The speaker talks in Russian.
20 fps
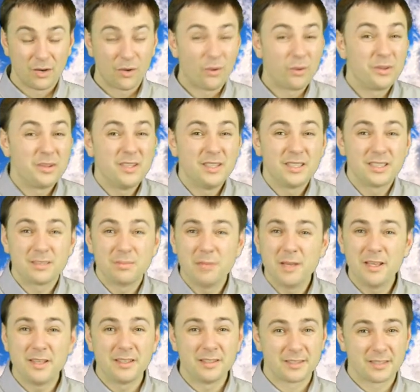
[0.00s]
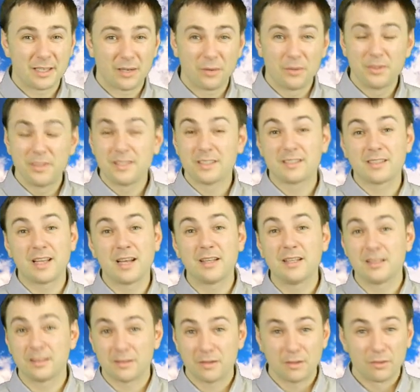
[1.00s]
он не изменится, он не
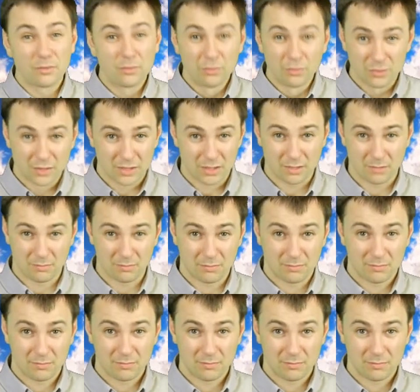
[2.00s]
станет лучшим.